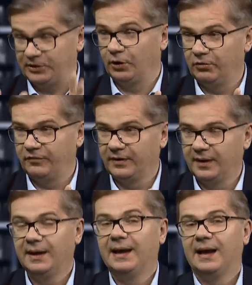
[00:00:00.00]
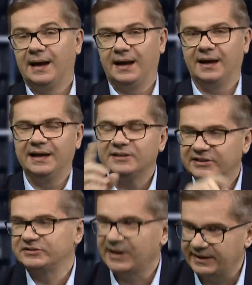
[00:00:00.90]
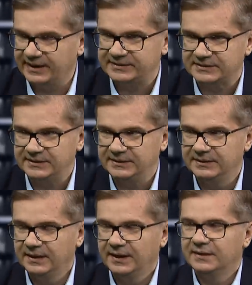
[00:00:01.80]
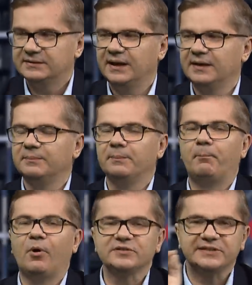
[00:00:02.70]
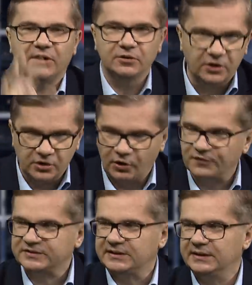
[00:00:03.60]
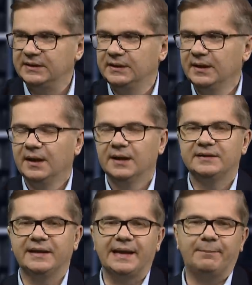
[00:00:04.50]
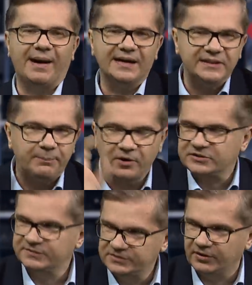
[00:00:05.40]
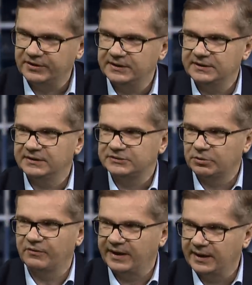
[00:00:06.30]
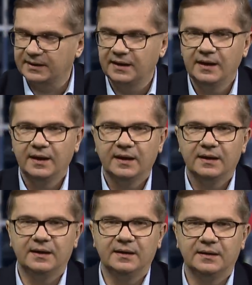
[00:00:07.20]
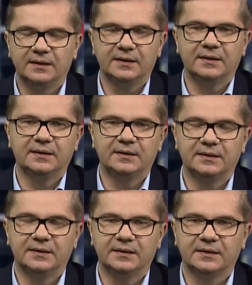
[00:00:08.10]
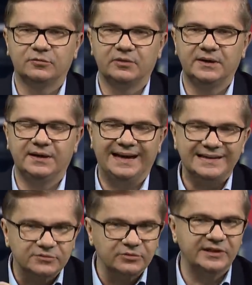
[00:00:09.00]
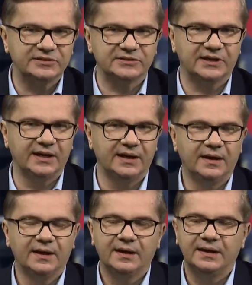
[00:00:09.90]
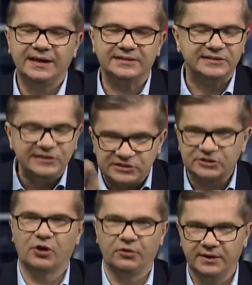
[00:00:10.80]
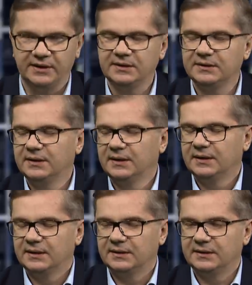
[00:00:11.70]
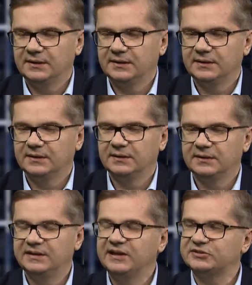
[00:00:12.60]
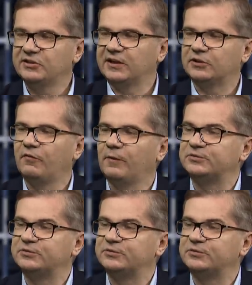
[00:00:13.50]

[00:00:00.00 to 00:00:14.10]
milionów, a Leszek Czarnecki, ten polski Chodorkowski, ten najbardziej pokrzywdzony człowiek, yy, który lansuje się, że jest niszczony, yy, jeszcze dodatkowo